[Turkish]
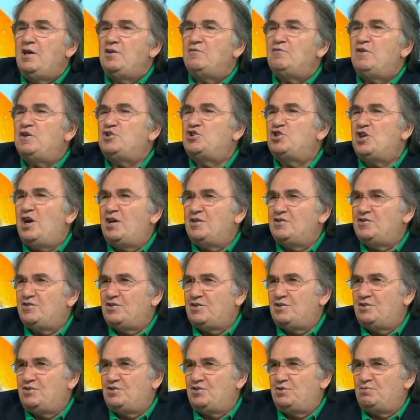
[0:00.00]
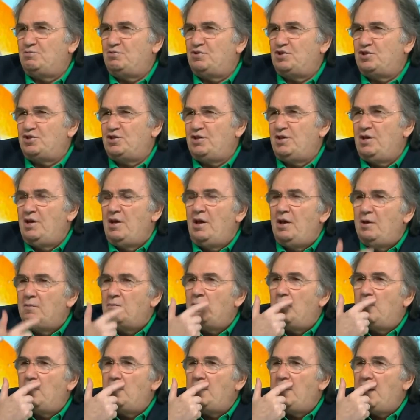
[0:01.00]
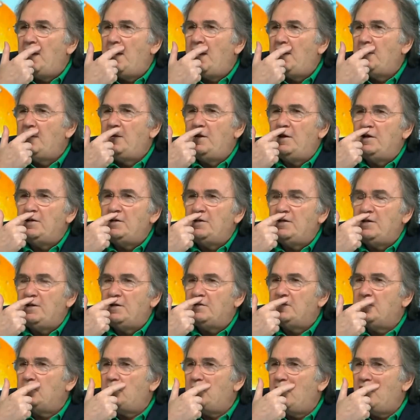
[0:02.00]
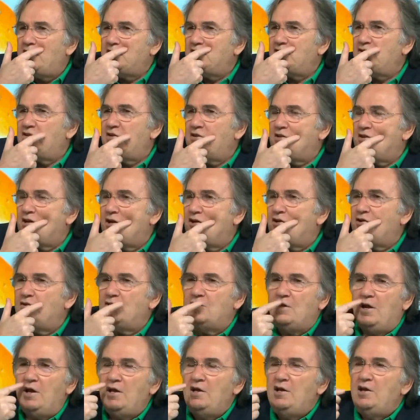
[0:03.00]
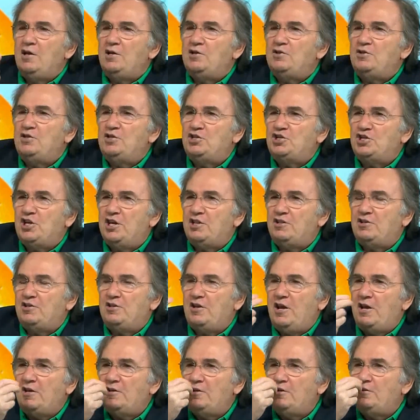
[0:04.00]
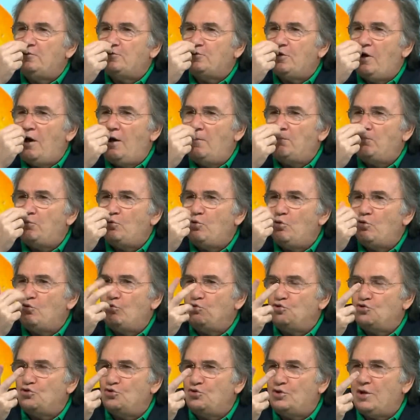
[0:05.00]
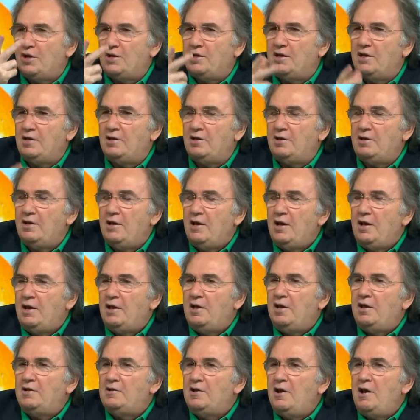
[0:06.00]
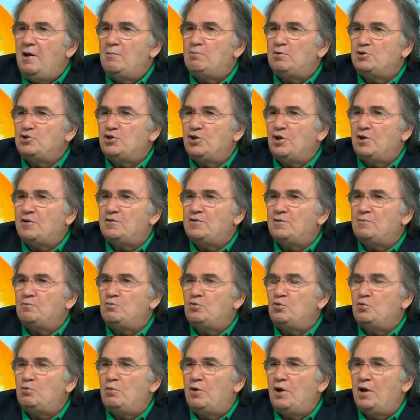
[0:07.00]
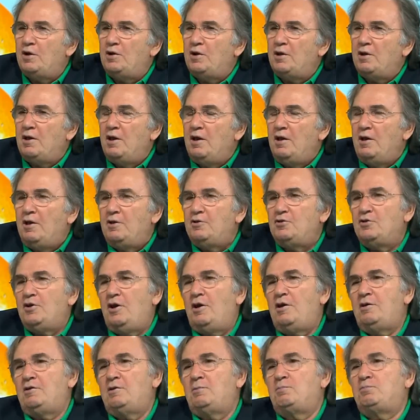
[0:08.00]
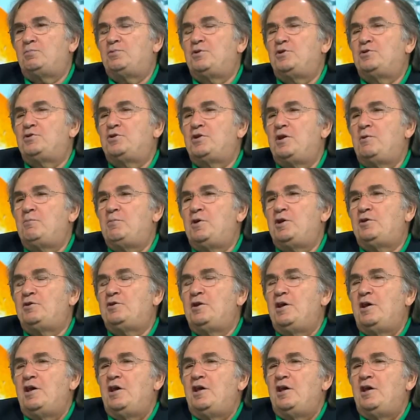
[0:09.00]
ve can sıkıcı bir şey. Böyle elleriyle de bastıklarında diş etine iltihap kokusu da gelir. E ne yapacaksın mübarek? Ya Rabbi kemer,